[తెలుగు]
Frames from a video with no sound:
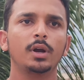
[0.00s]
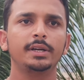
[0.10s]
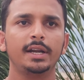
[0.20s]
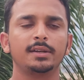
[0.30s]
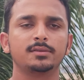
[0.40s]
ఒక
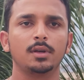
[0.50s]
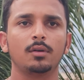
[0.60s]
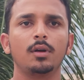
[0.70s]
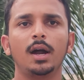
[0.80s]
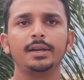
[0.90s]
డేట్
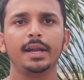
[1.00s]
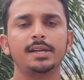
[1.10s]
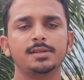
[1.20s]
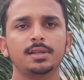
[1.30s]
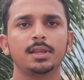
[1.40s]
ఇస్తారు ఆ
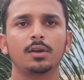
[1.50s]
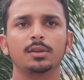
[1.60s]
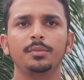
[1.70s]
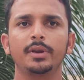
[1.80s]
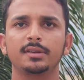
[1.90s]
డేట్ ఇచ్చిన
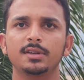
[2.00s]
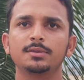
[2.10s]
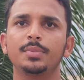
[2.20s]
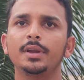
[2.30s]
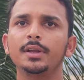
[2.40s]
తర్వాత మీరు
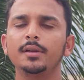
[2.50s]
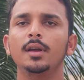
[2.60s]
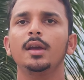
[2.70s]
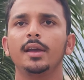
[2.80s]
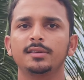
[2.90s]
ఎస్ఎస్బిని
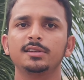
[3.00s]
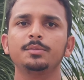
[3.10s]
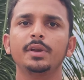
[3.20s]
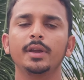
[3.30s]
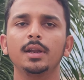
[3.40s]

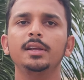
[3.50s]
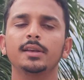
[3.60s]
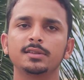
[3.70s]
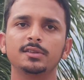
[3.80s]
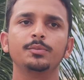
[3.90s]
ఎస్ఎస్బికి వెళ్ళి
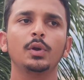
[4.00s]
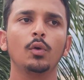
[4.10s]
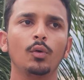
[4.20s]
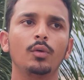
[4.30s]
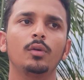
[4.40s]

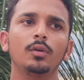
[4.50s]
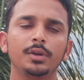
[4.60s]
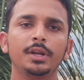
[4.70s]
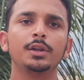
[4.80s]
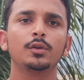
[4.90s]
ఎస్ఎస్బిలో
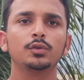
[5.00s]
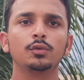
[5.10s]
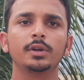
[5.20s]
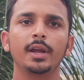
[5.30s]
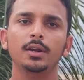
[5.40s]
ఎన్ని
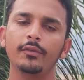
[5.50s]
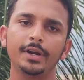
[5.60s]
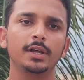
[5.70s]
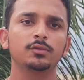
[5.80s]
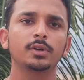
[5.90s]
రోజులు ఉంటాయంటే
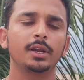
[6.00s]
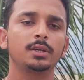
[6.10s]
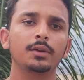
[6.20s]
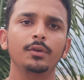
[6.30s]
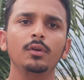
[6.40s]
ఫైవ్ డేస్ ఉంటాయి
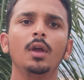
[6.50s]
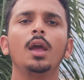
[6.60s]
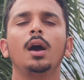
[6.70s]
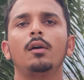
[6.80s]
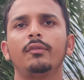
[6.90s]
ఇంటర్వ్యూ
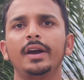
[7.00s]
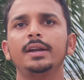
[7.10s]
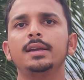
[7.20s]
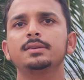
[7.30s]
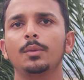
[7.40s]
ఆ
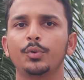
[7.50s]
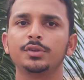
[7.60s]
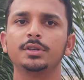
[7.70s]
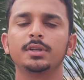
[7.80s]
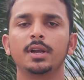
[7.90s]
ఫైవ్ డేస్ ఆ
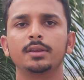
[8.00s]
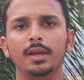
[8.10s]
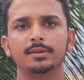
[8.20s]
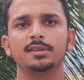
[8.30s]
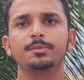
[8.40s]
ప్రొసీజర్
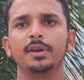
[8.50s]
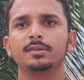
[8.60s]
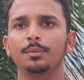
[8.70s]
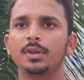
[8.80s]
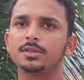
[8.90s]
అంతా
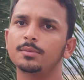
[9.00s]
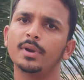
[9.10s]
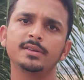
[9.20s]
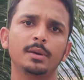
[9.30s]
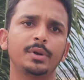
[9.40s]
ఎస్ఎస్బికి సంబంధించి
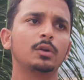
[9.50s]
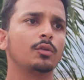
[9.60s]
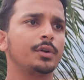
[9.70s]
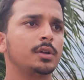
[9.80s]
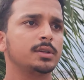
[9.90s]
మళ్ళీ సెపరేట్గా
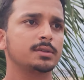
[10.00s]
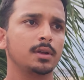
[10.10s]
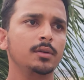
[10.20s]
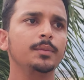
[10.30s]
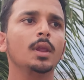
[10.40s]
ఒక వీడియో
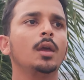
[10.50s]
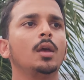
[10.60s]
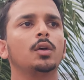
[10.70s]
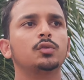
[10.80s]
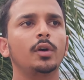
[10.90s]
చేస్తాను
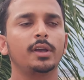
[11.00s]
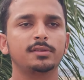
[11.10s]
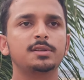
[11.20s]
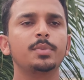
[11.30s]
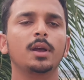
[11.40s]
సో ఆ
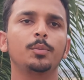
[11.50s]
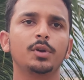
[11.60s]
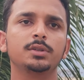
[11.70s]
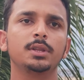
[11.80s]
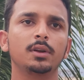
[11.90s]
ఎస్ఎస్బికి
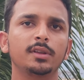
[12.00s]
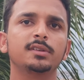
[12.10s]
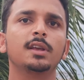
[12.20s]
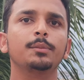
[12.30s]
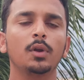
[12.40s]
అప్రోచ్ అయిన తర్వాత
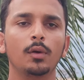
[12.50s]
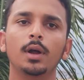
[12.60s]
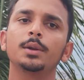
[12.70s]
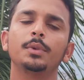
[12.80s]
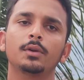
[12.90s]
ఎస్ఎస్బిలో
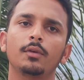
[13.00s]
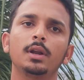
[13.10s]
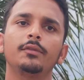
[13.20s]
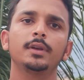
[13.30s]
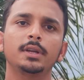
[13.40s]
కానీ మీరు
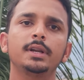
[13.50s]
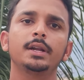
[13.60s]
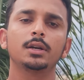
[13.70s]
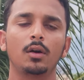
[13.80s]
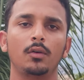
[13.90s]
క్వాలిఫై అయితే
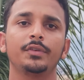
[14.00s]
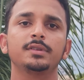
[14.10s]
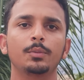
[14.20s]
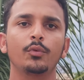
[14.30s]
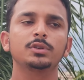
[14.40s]
డైరెక్ట్
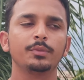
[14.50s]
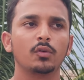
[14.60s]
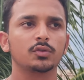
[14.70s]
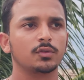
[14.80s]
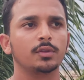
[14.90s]
ఆఫీసర్ పోస్ట్
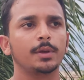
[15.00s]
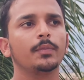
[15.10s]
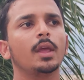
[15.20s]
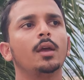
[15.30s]
మీకు వస్తుంది